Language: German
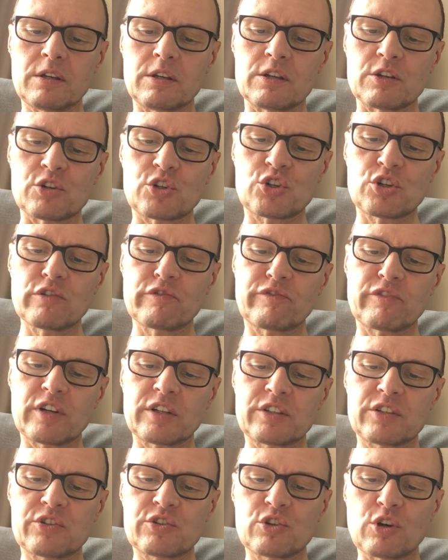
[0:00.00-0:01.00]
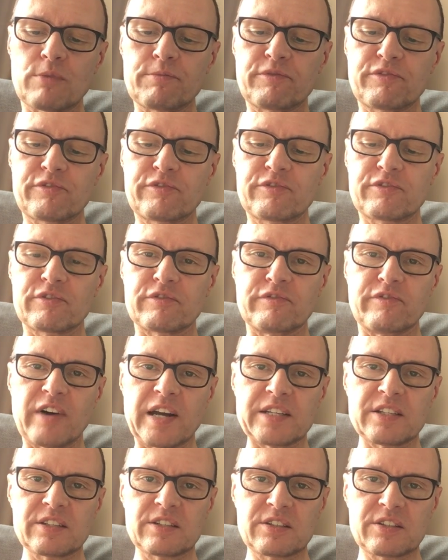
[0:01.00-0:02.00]
Ihr Schifferzopf
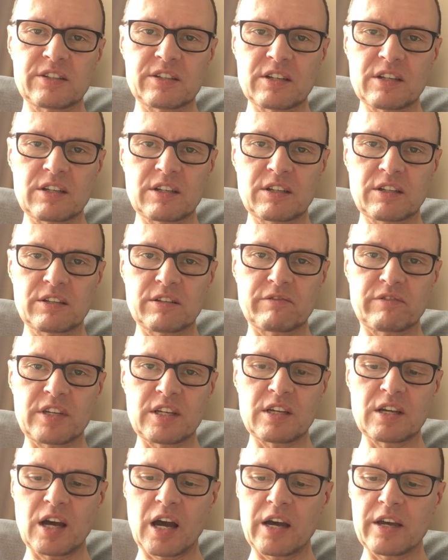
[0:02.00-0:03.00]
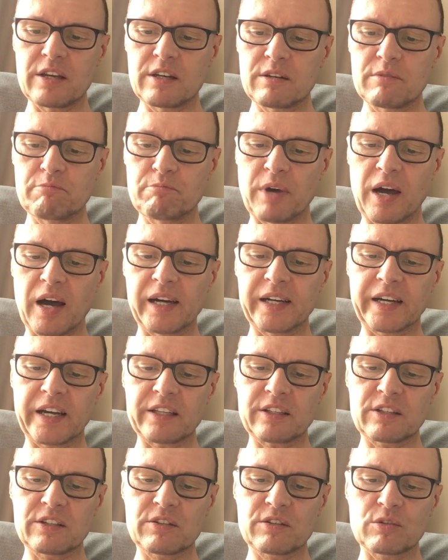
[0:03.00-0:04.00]
wand sich wie ein
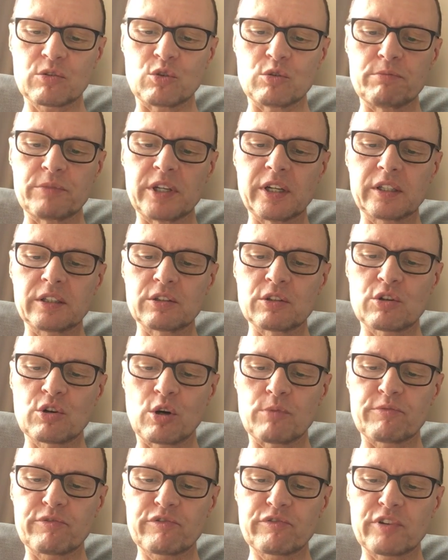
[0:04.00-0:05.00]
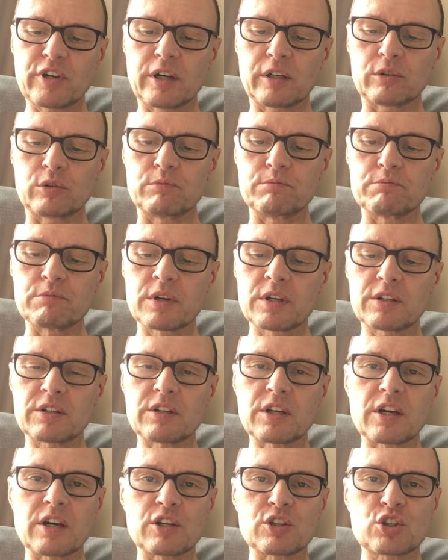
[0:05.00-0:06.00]
Barett um ihren Kopf herum,
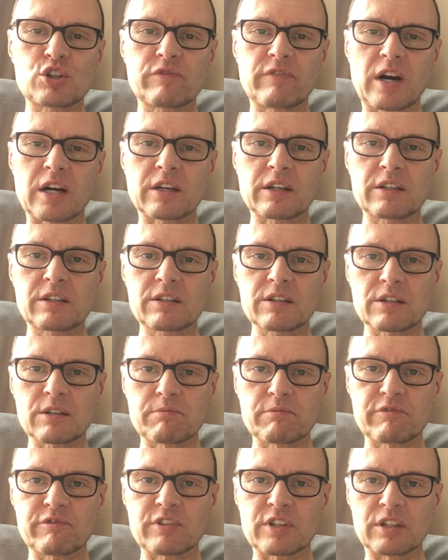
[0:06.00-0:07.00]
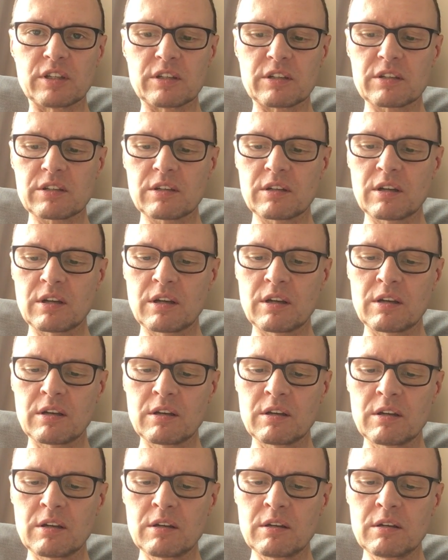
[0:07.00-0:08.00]
der schwankt im Wind.
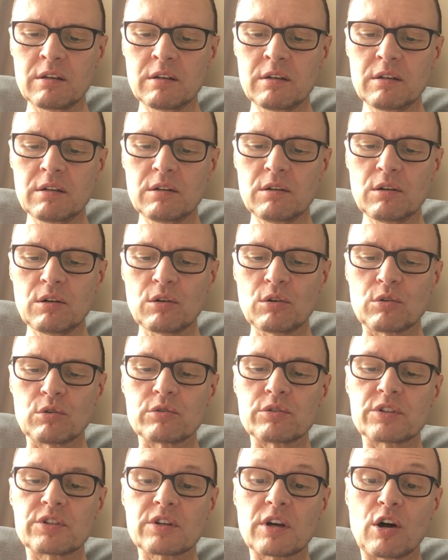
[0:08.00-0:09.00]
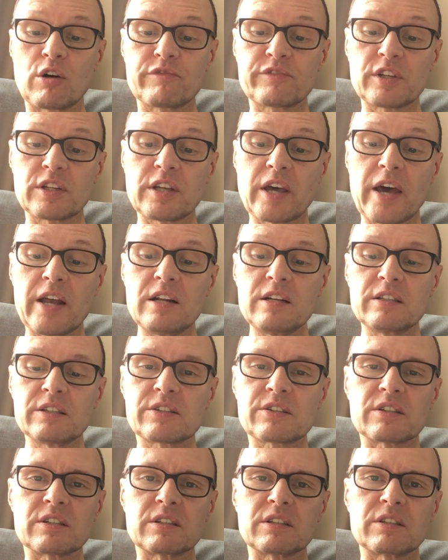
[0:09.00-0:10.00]
Und auf den
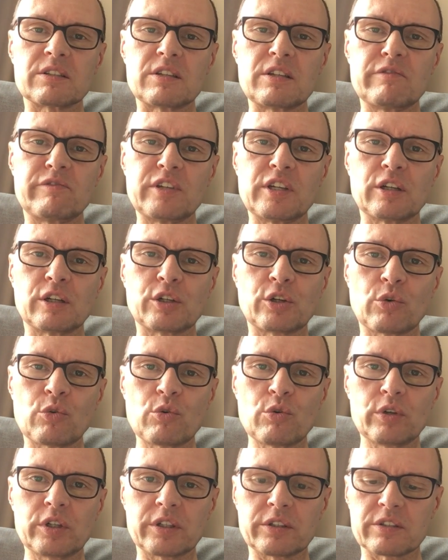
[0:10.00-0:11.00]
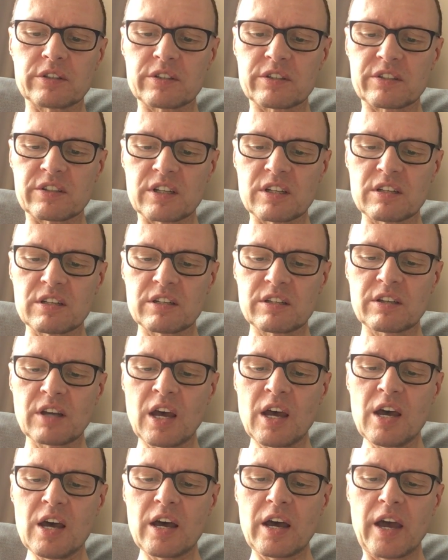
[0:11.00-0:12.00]
Hälsen, die wie Röhren sind,
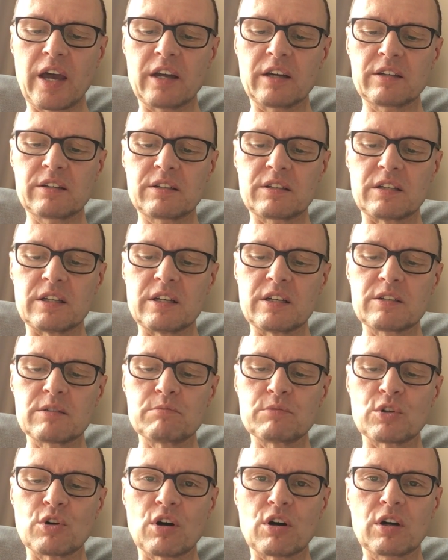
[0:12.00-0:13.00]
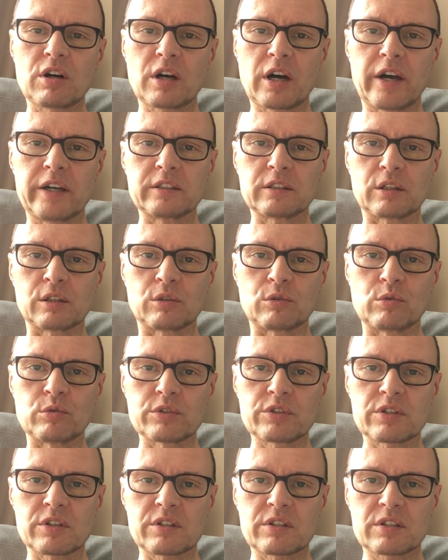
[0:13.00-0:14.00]
hängt jedem noch ein
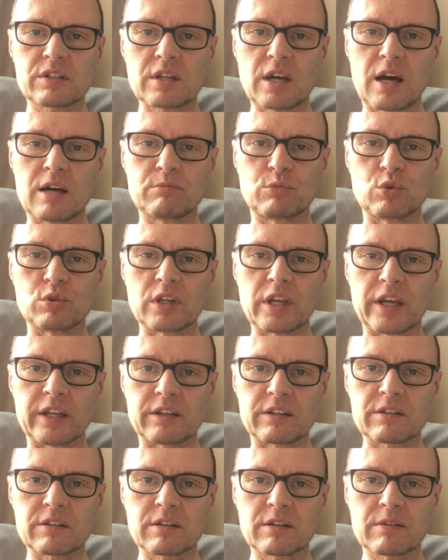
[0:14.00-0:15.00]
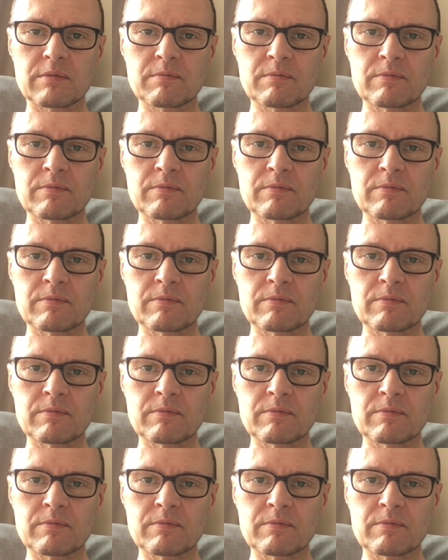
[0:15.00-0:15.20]
großes Amulett.